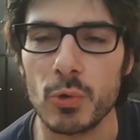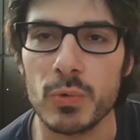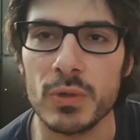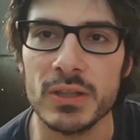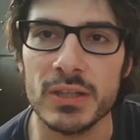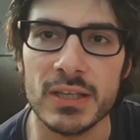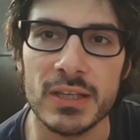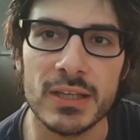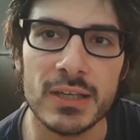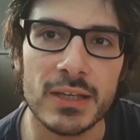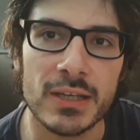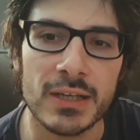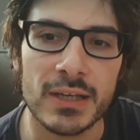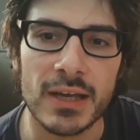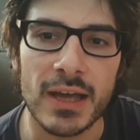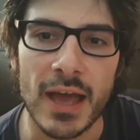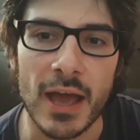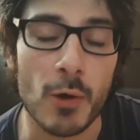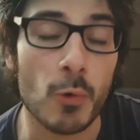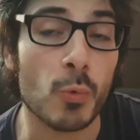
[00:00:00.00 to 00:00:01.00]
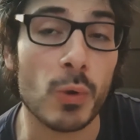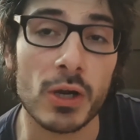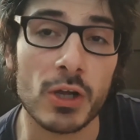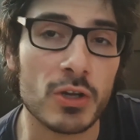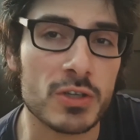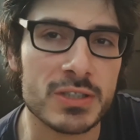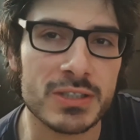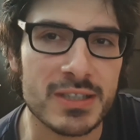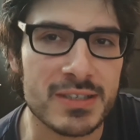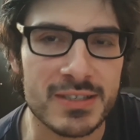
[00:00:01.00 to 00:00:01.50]
quindi è un
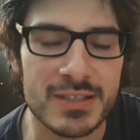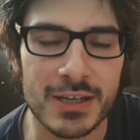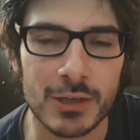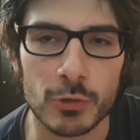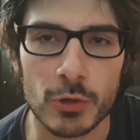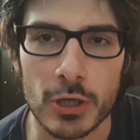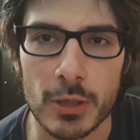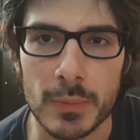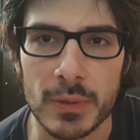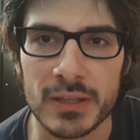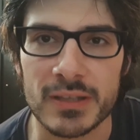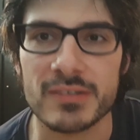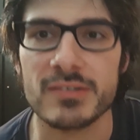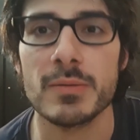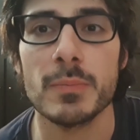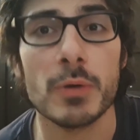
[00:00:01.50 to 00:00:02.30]
qualcosa destinato a ripetersi,